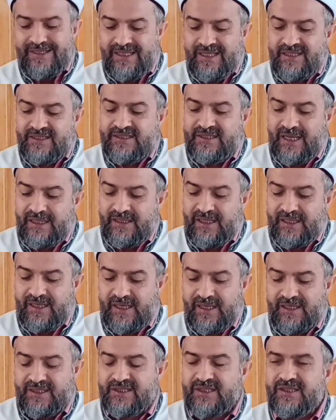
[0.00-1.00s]
İnsanlar
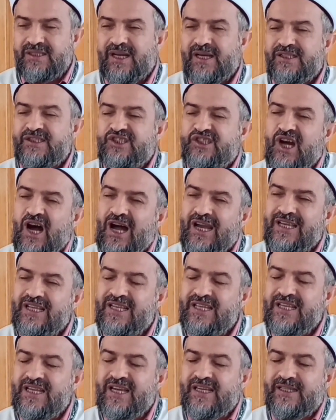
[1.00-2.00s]
arasında
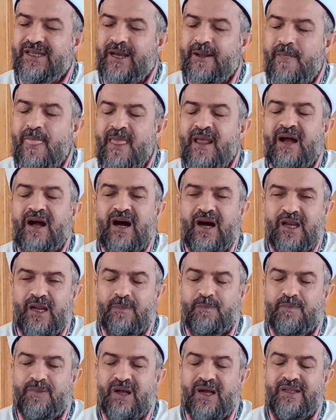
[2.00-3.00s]
cahiliyede
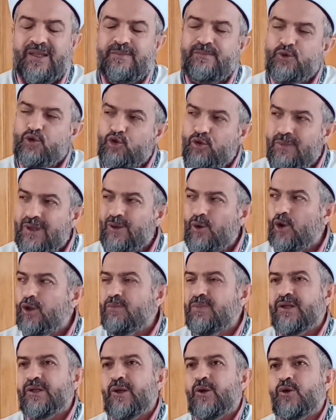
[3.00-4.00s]
Araplarda Müslüman
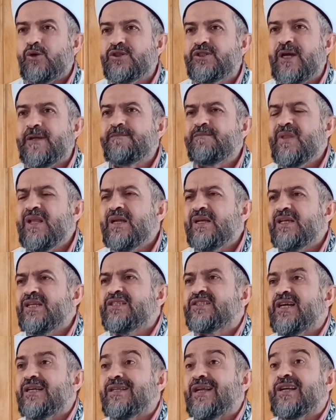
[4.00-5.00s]
olmadan önce
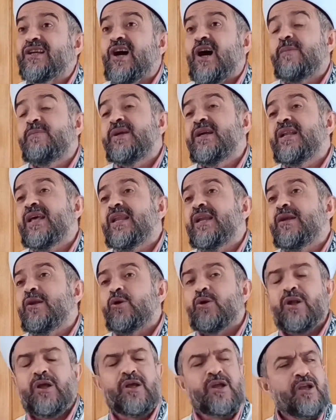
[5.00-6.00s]
insanlar kabilelerine
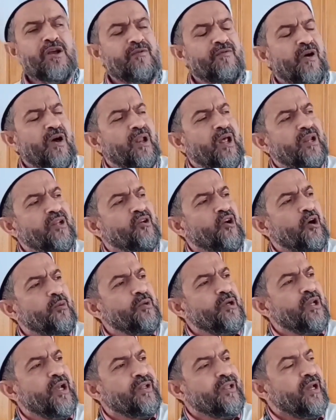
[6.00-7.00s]
göre falan
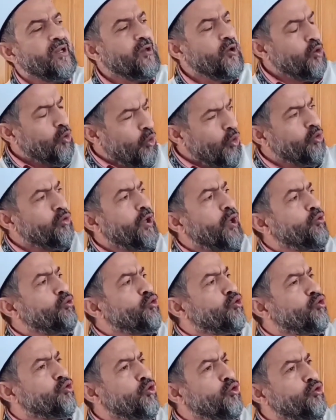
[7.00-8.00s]
kabileden onlar
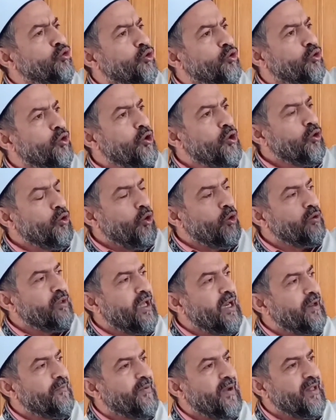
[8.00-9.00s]
üstündür.
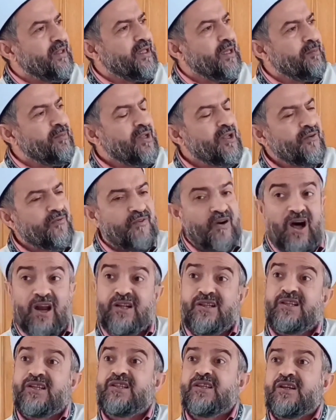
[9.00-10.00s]
Onlar efendim
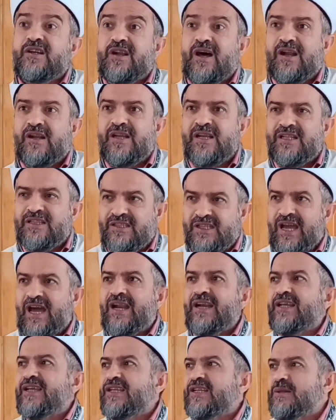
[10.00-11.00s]
farklıdırlar.
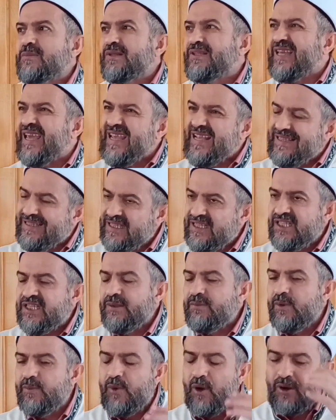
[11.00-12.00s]
Diğerleri gibi değildir
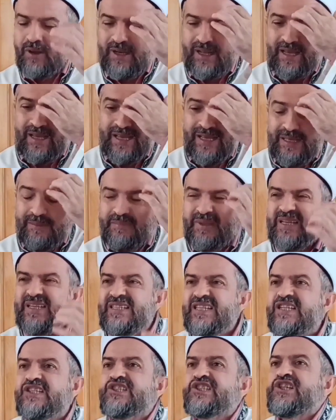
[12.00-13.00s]
gibi böyle bir
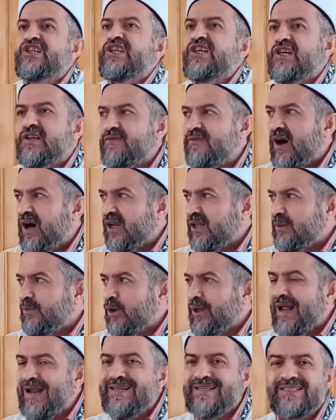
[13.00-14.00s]
ırkçılık vardı.
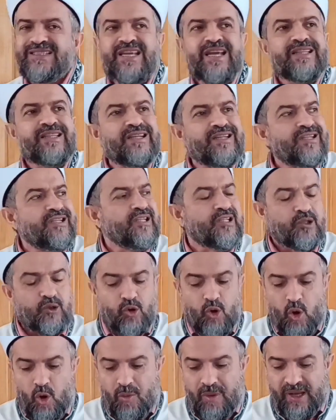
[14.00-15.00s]
Böyle herkes kendi
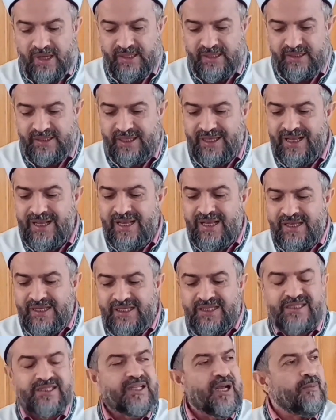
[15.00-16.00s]
ırkını över idi.
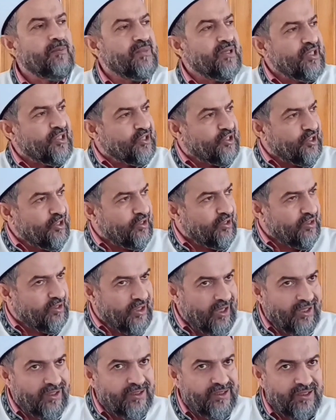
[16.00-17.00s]
İslam ırkçılığı
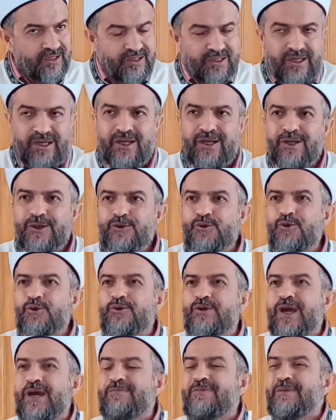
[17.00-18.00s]
kaldırdı.
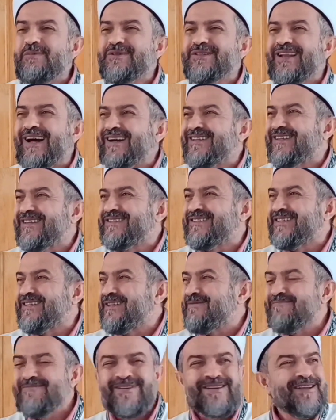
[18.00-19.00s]
Çünkü hepimizin atası
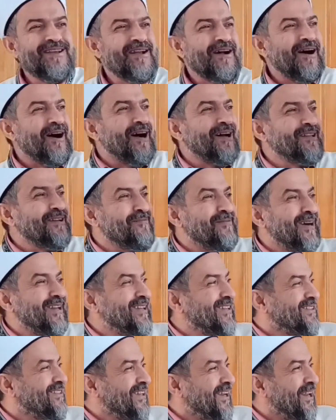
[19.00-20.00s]
kim? Adem
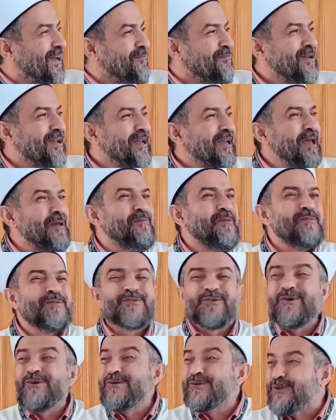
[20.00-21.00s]
Aleyhisselam.
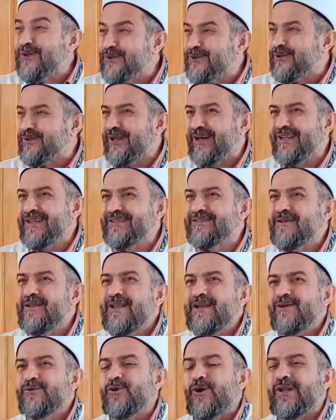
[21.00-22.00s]
Hepimiz onun çocuklarıyız.
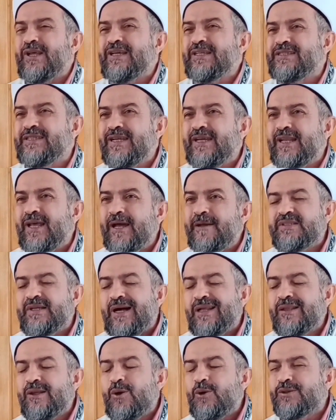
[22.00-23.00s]
Dolayısıyla biz
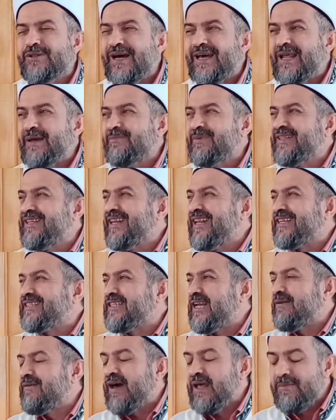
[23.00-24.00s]
Allahu Teala bir
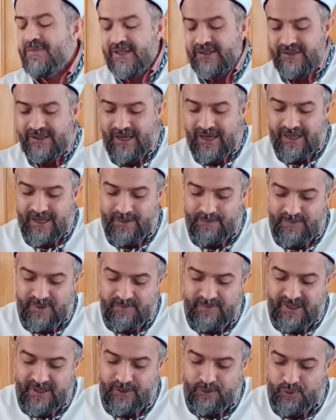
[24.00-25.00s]
dilekçe vermedik. Ya
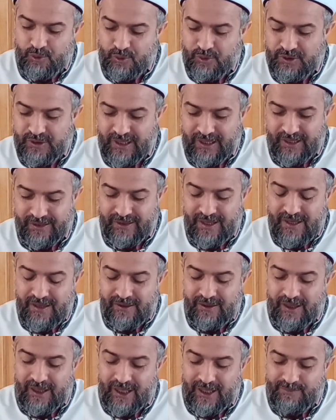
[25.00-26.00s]
Rabbi beni Türk yarat.
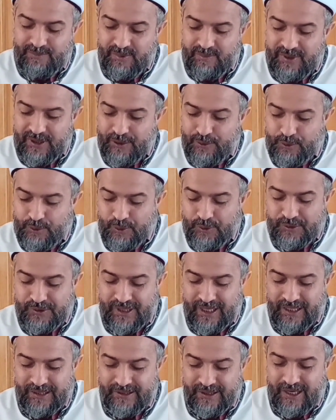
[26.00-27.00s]
Ya Rabbi beni Kürt
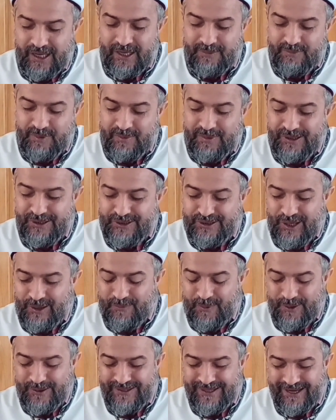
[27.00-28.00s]
yarat. Ya Rabbi beni
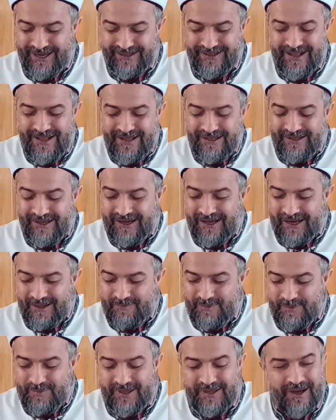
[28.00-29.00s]
Japon yarat. Ya
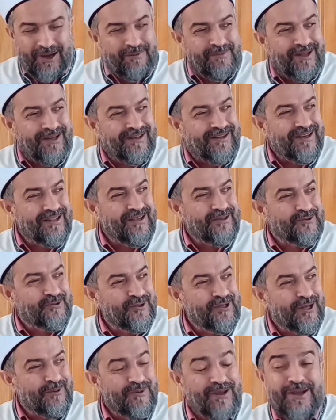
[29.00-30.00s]
Rabbi beni Amerikalı şu
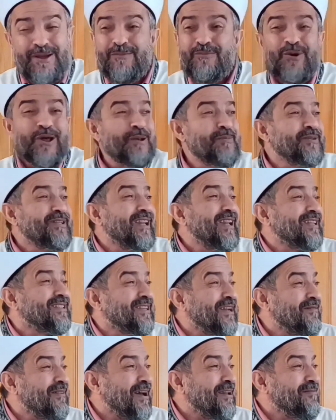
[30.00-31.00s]
yarat. Böyle bir
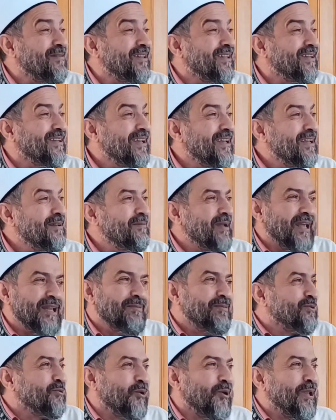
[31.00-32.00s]
dilekçe vermedik.
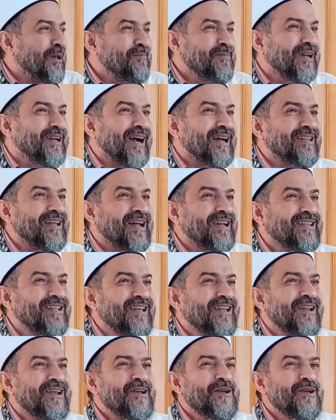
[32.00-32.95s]
Elimizde olan bir kader değil.